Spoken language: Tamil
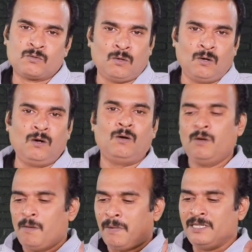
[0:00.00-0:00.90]
ஸோ
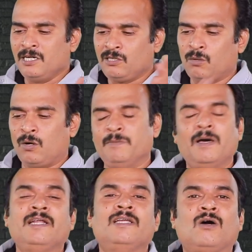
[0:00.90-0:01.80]
பதினெட்டு கோடி
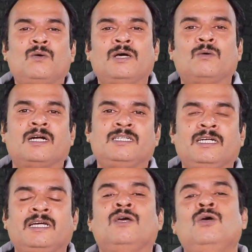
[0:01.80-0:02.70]
பேர் இருக்கக்கூடிய ஒரு
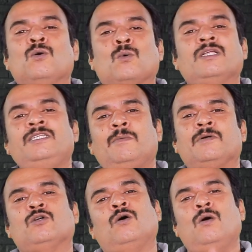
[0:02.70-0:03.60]
கட்சிக்கு
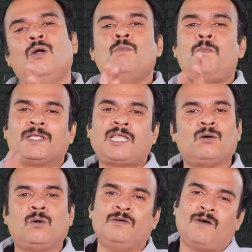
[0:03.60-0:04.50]
குறைஞ்சபட்சம்
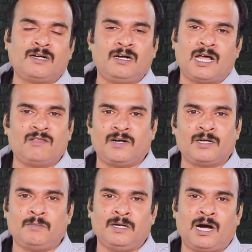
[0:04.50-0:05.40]
முப்பத்தாறு கோடி வாக்குகளாவது
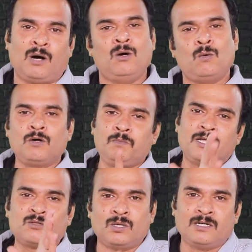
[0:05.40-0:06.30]
வேணும் இல்லையா ஒன்
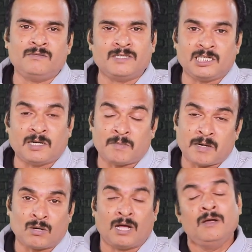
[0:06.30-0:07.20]
பிளஸ் ஒன்னு வச்சுக்கிட்டோம்னா
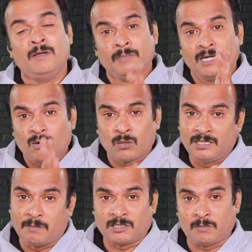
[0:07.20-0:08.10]
கூட மிக
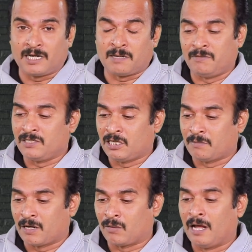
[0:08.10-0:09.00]
குறைந்தபட்சமாக நம்ம
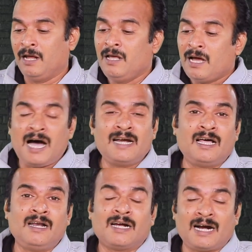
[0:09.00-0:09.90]
வச்சுக்கிட்டோம்னா கூட
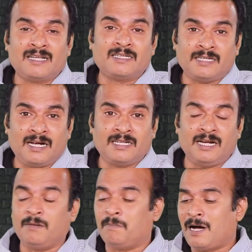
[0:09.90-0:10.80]
ஆனால் கடந்த
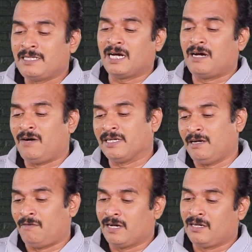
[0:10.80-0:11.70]
தேர்தலில் பாஜக
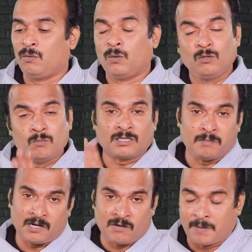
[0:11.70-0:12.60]
வாங்கிய வாக்குகள் ஒட்டுமொத்தமாகவே